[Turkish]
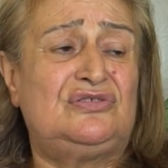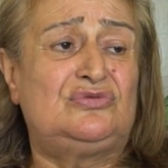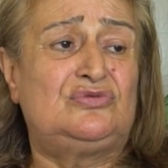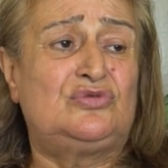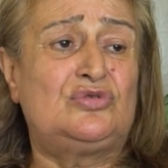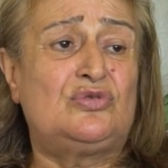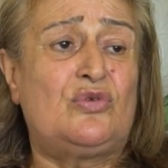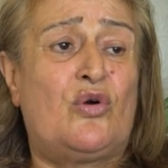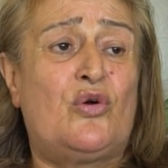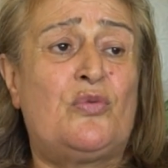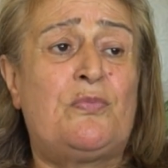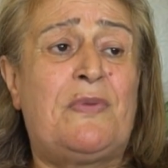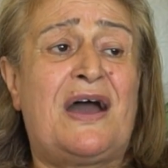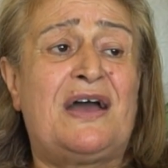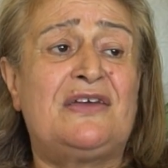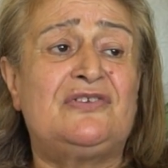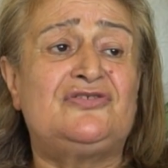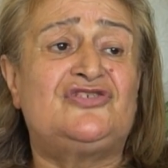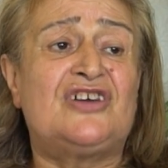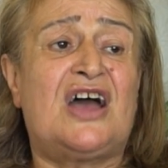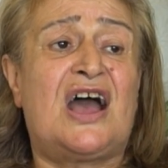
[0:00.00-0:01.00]
e, o
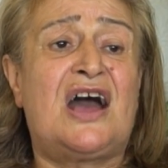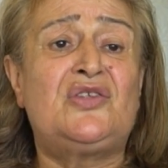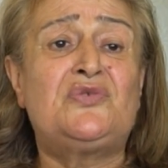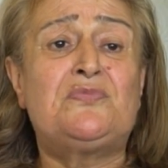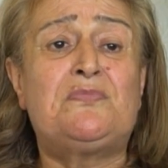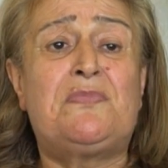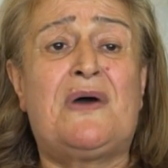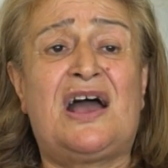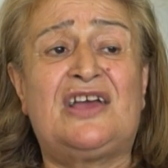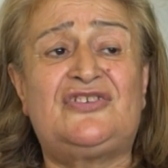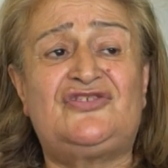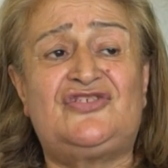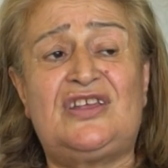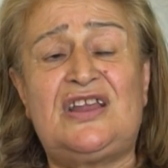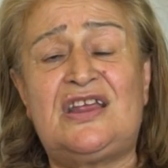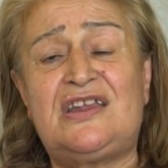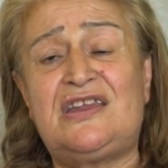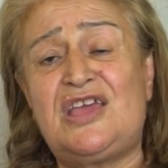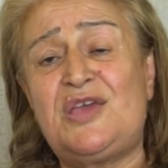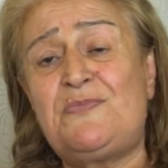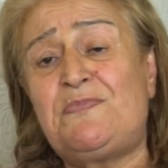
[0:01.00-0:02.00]
canın
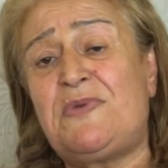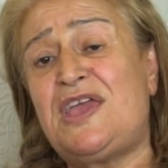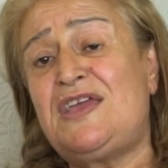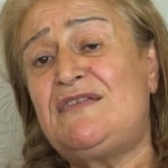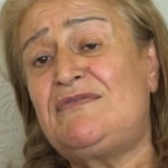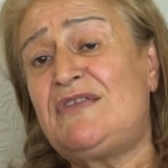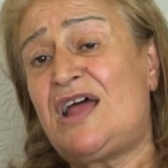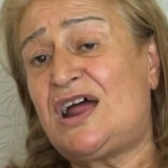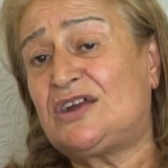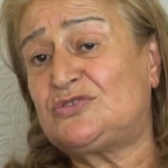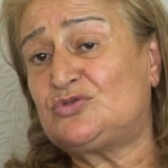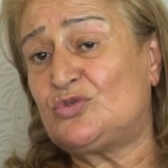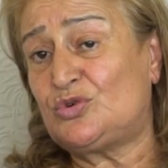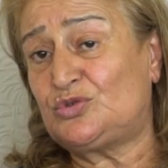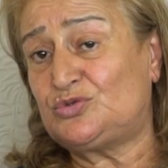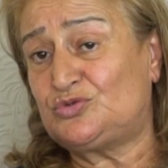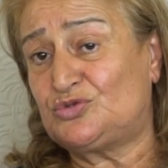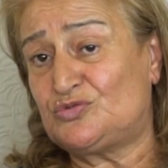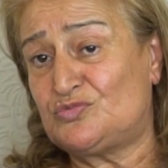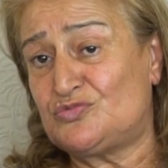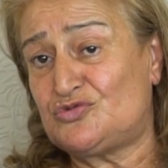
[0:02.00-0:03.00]
bahçeleri hep evler
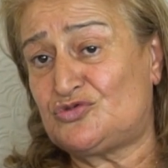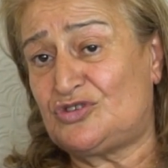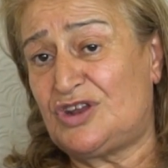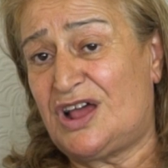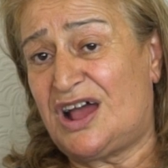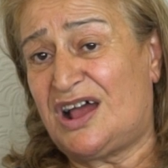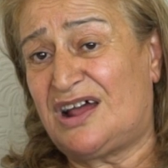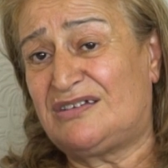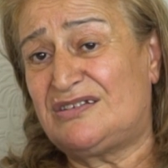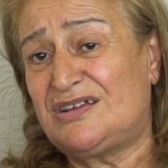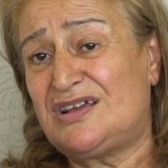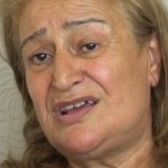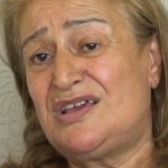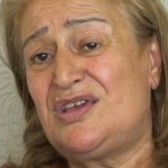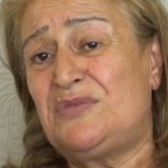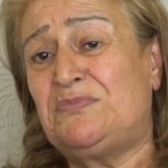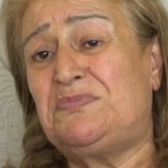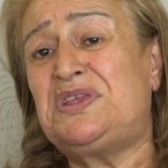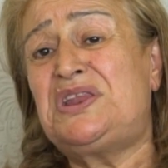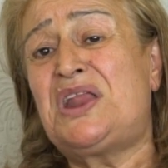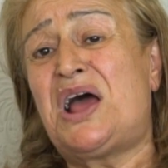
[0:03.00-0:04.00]
doldurmuşlar,
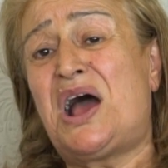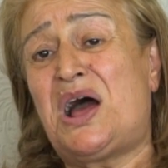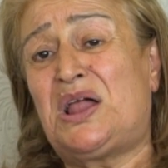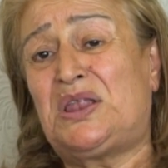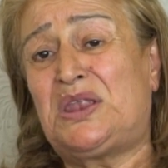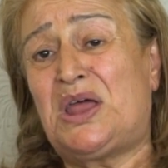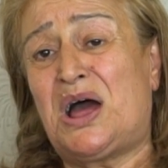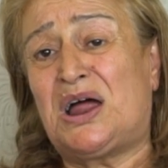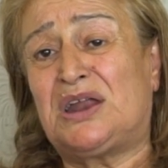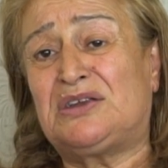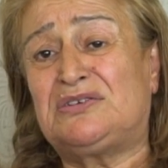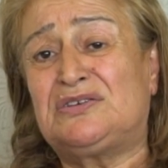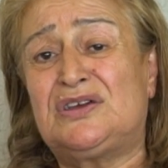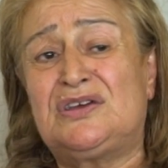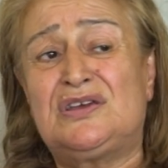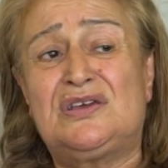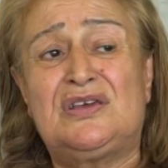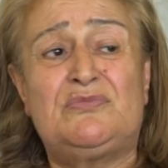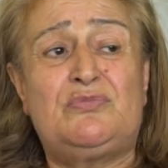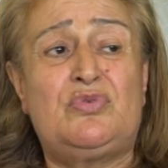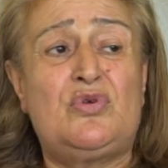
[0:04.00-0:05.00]
binalar
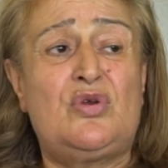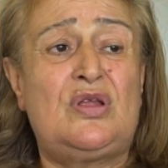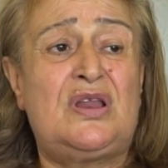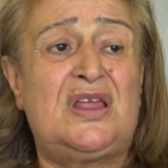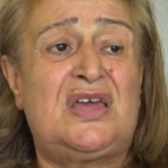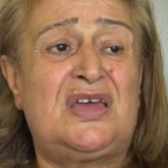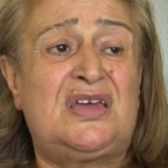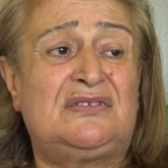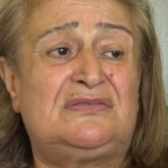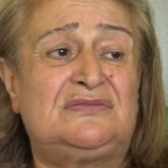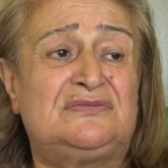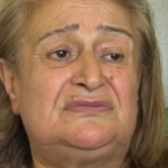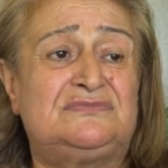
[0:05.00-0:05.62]
böyle